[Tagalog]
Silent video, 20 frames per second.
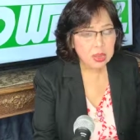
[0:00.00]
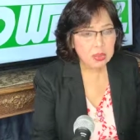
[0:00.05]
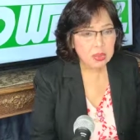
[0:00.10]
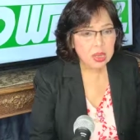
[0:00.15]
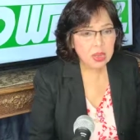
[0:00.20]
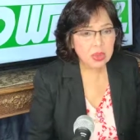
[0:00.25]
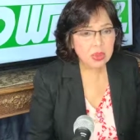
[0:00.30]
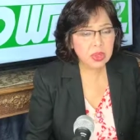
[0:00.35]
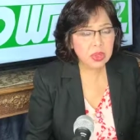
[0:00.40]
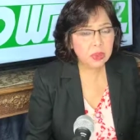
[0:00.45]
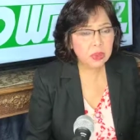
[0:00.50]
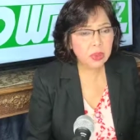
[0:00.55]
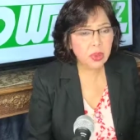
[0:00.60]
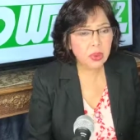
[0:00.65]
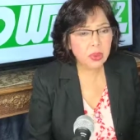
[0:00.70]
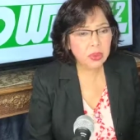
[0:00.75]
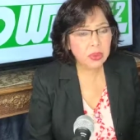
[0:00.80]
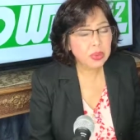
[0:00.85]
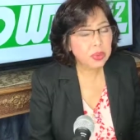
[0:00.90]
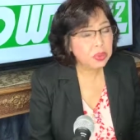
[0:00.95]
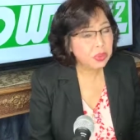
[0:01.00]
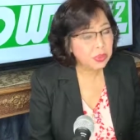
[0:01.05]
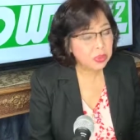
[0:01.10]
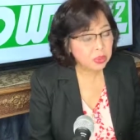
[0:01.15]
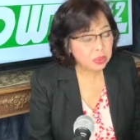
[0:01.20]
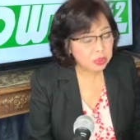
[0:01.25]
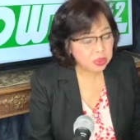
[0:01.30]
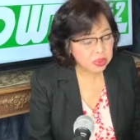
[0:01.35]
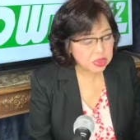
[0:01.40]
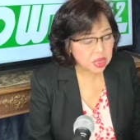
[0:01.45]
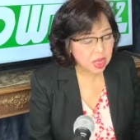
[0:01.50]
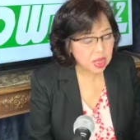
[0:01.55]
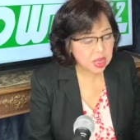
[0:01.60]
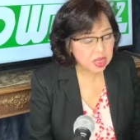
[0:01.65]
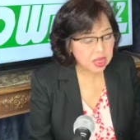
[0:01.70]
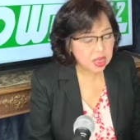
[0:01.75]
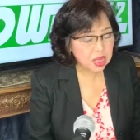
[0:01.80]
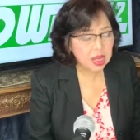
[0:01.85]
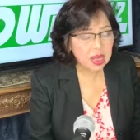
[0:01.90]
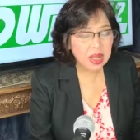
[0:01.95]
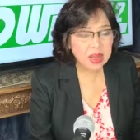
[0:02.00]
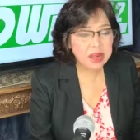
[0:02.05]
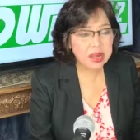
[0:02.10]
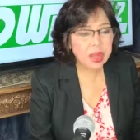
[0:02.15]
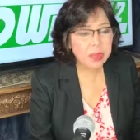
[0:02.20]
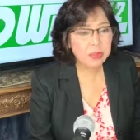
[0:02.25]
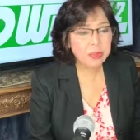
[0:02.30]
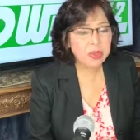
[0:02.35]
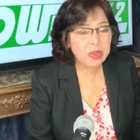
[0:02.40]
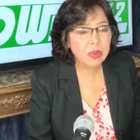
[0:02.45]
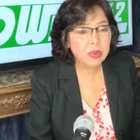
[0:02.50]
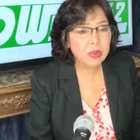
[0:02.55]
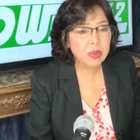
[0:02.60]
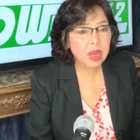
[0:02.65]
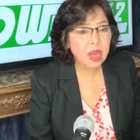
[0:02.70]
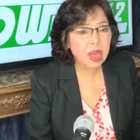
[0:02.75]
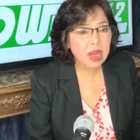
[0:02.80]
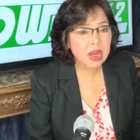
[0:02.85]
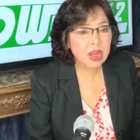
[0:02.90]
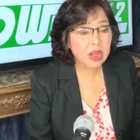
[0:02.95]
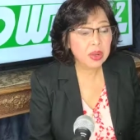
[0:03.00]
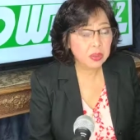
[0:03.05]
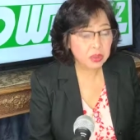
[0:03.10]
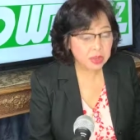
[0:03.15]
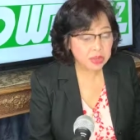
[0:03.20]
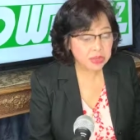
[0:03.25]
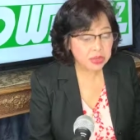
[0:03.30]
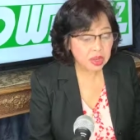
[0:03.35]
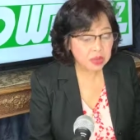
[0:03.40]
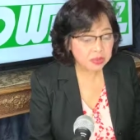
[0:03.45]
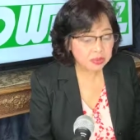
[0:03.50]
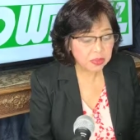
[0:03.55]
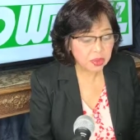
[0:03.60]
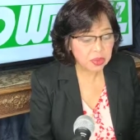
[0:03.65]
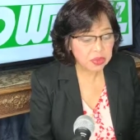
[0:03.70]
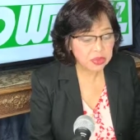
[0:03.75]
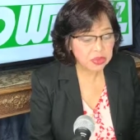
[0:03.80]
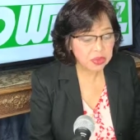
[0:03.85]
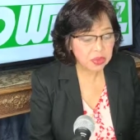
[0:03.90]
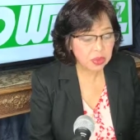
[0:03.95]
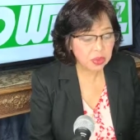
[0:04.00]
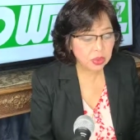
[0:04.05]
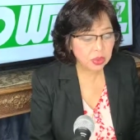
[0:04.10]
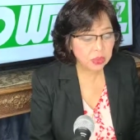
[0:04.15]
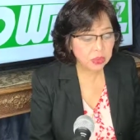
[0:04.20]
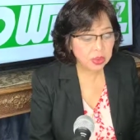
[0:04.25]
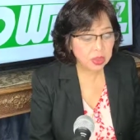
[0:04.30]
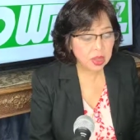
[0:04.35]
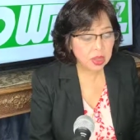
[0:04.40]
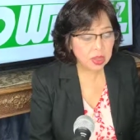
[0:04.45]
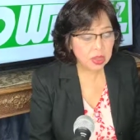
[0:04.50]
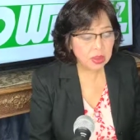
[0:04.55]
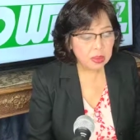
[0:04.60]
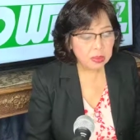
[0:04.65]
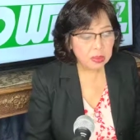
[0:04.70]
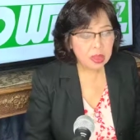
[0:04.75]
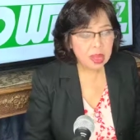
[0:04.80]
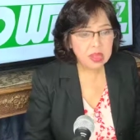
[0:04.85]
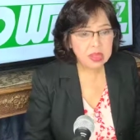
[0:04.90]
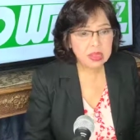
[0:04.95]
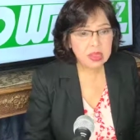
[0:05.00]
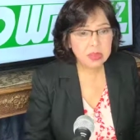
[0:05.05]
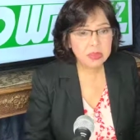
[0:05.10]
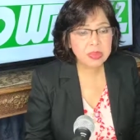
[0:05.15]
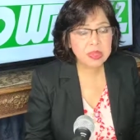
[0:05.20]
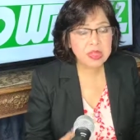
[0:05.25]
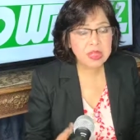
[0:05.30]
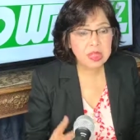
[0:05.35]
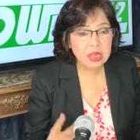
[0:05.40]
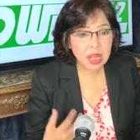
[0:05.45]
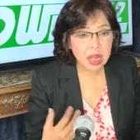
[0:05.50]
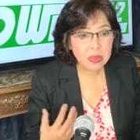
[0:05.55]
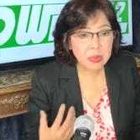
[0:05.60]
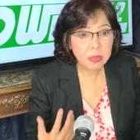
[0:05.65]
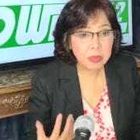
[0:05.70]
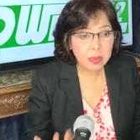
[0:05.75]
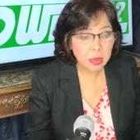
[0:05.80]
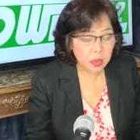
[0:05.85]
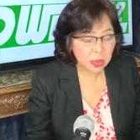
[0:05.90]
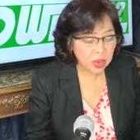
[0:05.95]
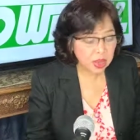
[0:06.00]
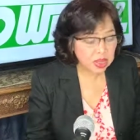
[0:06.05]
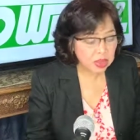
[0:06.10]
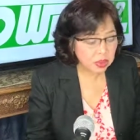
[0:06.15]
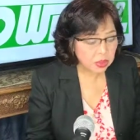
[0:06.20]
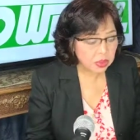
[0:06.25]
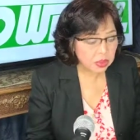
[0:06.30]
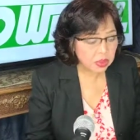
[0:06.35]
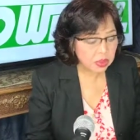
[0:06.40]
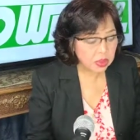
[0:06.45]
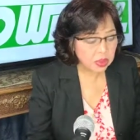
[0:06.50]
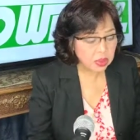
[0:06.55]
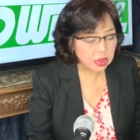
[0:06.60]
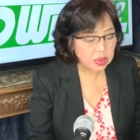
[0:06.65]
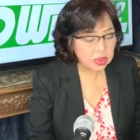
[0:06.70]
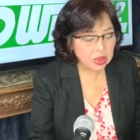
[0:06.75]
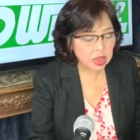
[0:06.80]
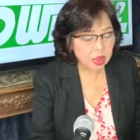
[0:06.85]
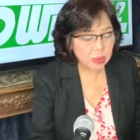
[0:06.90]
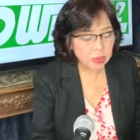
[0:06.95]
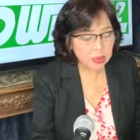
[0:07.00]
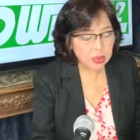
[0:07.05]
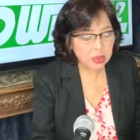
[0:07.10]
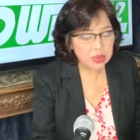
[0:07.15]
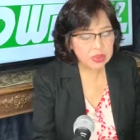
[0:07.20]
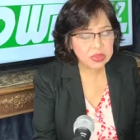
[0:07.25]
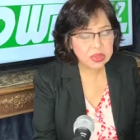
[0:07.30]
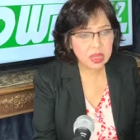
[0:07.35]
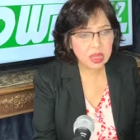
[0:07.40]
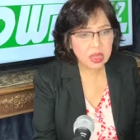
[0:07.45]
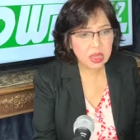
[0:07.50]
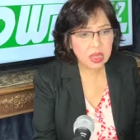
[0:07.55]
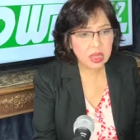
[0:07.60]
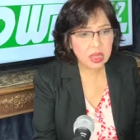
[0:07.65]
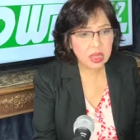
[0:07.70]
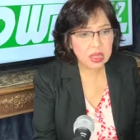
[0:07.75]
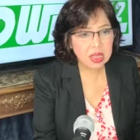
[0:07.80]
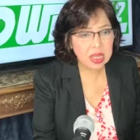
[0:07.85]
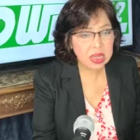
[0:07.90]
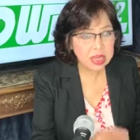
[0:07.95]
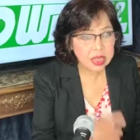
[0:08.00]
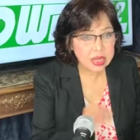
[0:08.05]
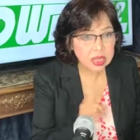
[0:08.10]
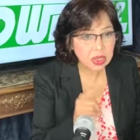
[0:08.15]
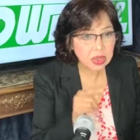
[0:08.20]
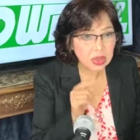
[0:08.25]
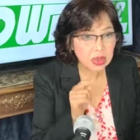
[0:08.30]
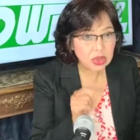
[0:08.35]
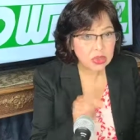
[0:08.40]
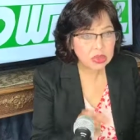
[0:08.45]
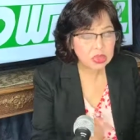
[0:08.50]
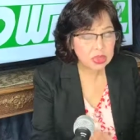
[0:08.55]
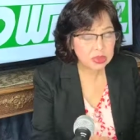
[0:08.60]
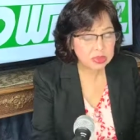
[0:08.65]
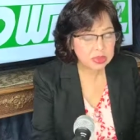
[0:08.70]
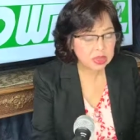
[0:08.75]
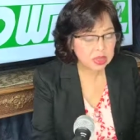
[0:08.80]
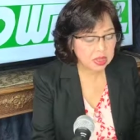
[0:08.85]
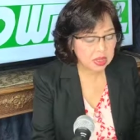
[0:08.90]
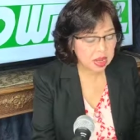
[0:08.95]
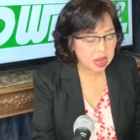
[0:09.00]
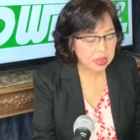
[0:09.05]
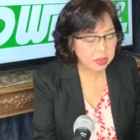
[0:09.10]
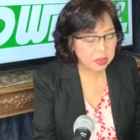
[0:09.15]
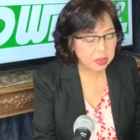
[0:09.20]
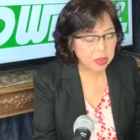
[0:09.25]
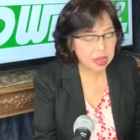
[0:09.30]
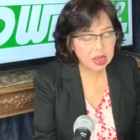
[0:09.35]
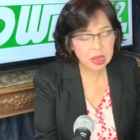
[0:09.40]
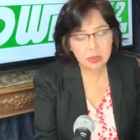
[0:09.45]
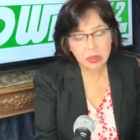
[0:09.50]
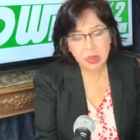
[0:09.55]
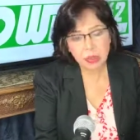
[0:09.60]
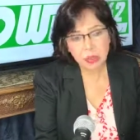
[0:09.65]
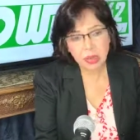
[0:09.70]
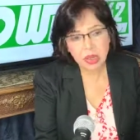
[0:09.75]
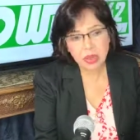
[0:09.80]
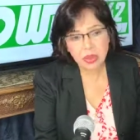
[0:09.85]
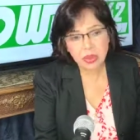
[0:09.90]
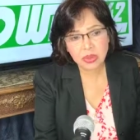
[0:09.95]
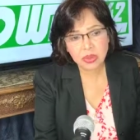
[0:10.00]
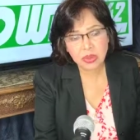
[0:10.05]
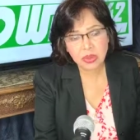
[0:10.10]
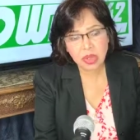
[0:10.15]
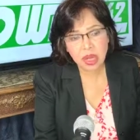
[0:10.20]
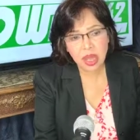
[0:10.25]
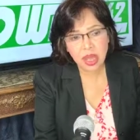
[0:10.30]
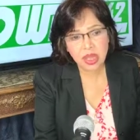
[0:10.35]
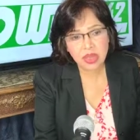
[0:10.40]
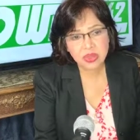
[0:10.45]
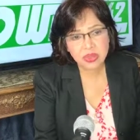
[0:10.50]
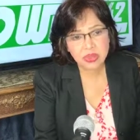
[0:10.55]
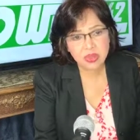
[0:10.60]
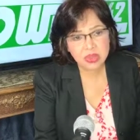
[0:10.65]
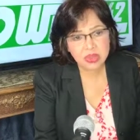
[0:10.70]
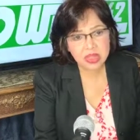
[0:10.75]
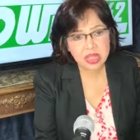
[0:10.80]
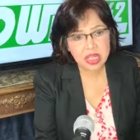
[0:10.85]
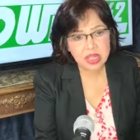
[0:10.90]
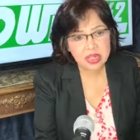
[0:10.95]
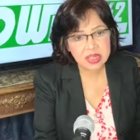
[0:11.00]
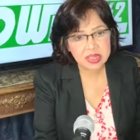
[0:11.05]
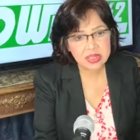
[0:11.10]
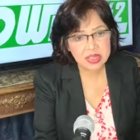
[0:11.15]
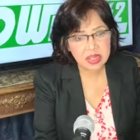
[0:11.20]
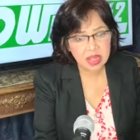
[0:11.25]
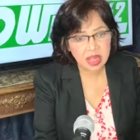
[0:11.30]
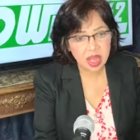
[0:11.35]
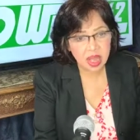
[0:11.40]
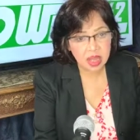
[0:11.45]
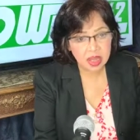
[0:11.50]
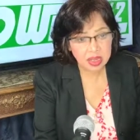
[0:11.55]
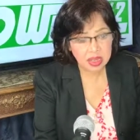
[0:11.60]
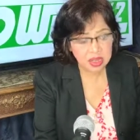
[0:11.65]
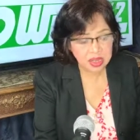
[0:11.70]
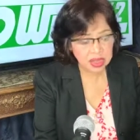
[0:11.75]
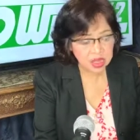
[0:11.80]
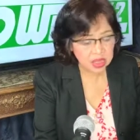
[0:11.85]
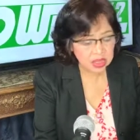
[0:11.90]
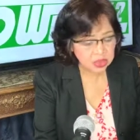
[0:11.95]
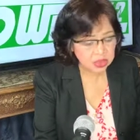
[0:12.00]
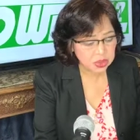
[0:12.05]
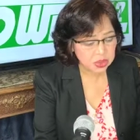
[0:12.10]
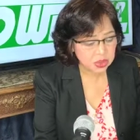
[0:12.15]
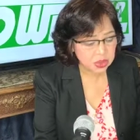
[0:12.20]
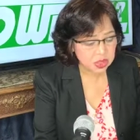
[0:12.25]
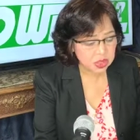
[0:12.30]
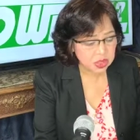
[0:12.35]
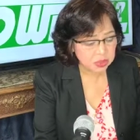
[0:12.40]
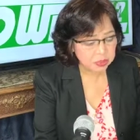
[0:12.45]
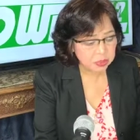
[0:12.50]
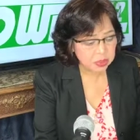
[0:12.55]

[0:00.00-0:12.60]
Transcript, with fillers: Meron din po akong YouTube channel, hanapin yung pangalang Rose Alfonso. Mag-subscribe po kayo, tapos uh, i-click nyo yung subscribe para mapanood nyo lahat yung series ng aking lecture.